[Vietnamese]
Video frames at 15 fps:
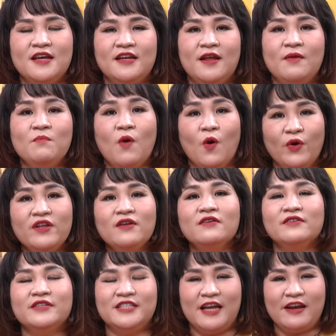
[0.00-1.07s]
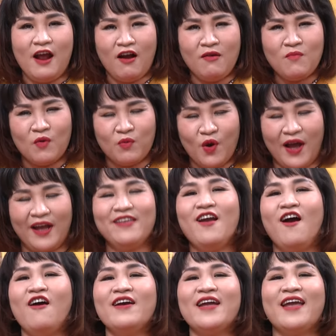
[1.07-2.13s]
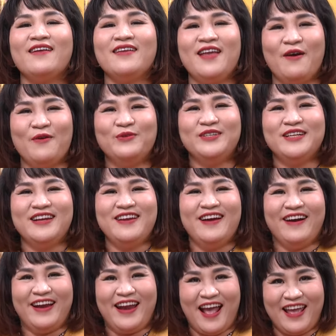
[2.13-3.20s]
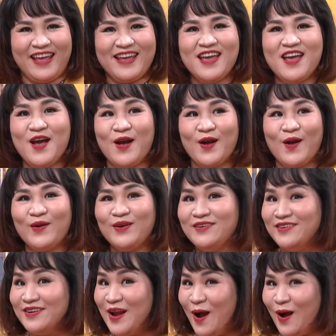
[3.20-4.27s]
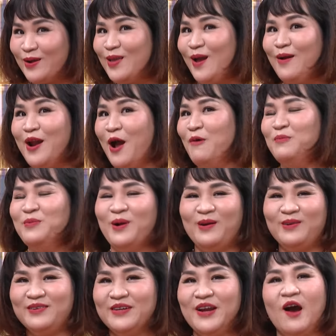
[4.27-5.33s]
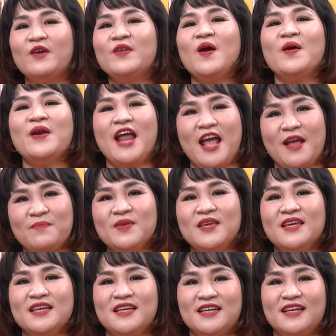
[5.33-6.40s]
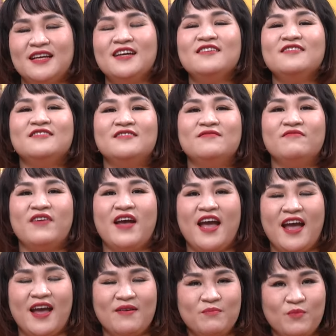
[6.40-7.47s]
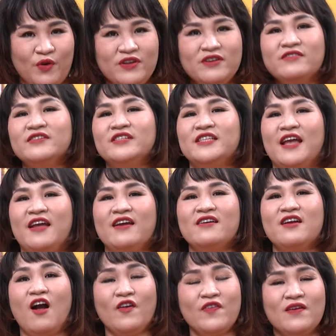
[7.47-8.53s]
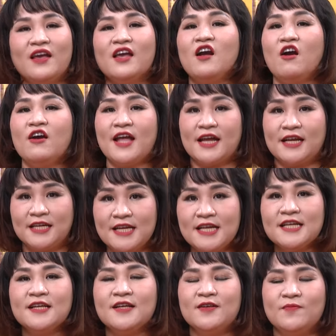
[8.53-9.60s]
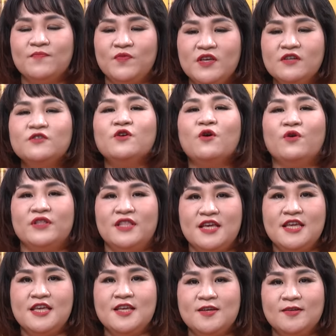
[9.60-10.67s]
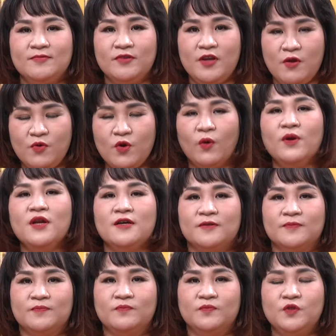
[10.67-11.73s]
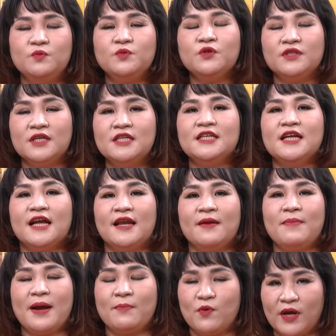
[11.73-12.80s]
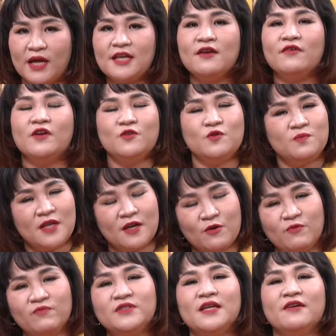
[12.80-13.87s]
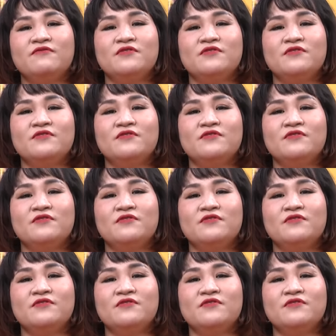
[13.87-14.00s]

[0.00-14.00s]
để mỗi người sẽ đón một loại gió khác nhau trên đời này có người đón gió đông có người đón gió nam à, và mỗi người sẽ có những cái khó khăn riêng nhưng rồi thì nếu nỗ lực chúng tôi tin rằng là bằng một cách nào đó chúng ta cũng sẽ